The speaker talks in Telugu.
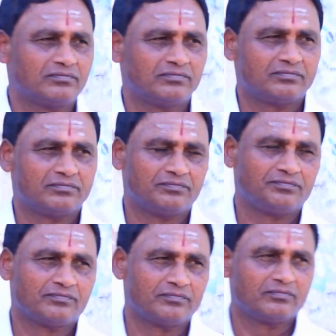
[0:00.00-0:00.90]
సార్
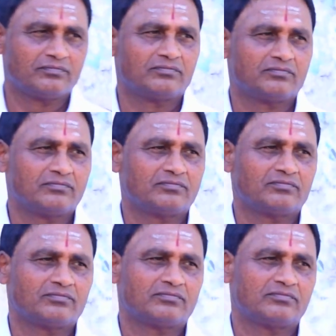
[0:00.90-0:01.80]
వైసీపీ
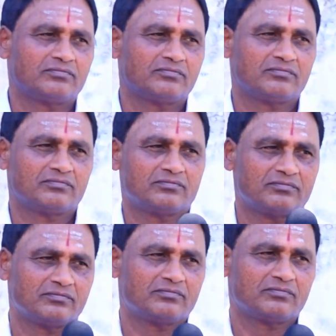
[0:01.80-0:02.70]
అధికారంలోకి వచ్చి దాదాపు ఐదేళ్ళు
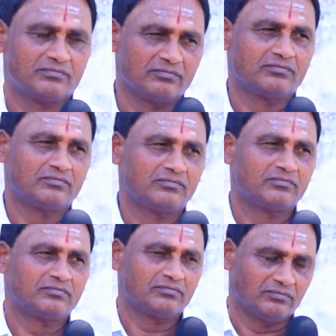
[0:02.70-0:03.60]
కావాల్సి
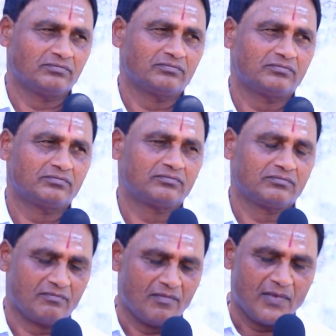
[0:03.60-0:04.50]
అవుతుంది ఎలా ఉంది పాలన
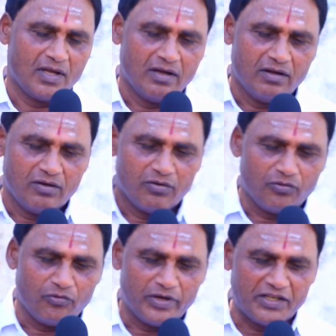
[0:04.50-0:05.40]

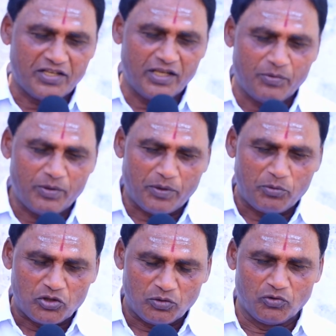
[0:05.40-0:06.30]
వైసీపీ
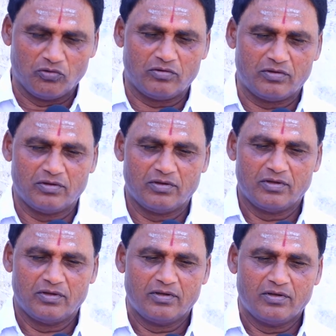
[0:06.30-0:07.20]
ప్రభుత్వము
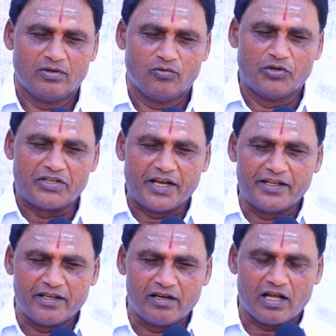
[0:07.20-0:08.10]
వచ్చే
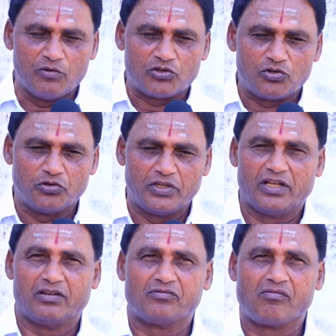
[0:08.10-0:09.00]
ఐదేళ్ళు కావస్తుంది
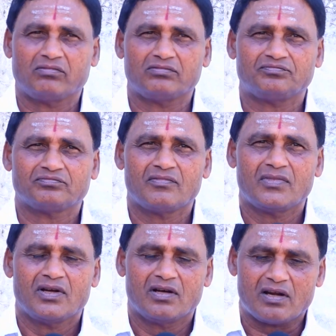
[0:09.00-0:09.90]

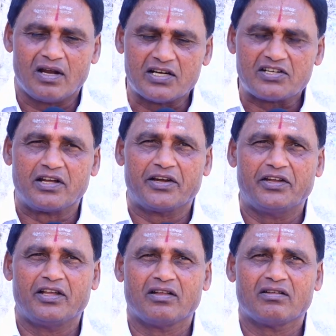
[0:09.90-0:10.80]

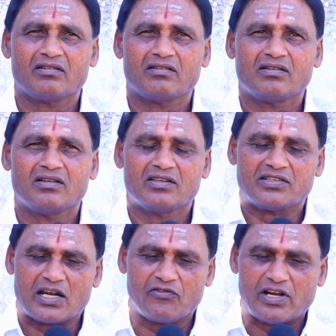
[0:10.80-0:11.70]
రాష్ట్రాన్ని
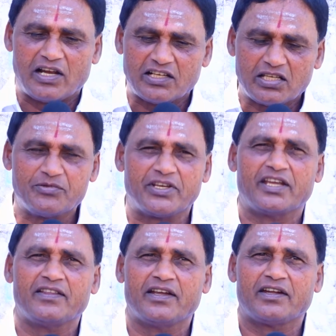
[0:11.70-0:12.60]
సర్వనాశనం
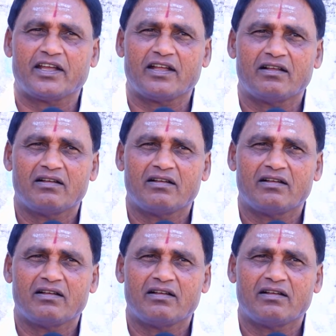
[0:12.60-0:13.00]
చేసింది అంటే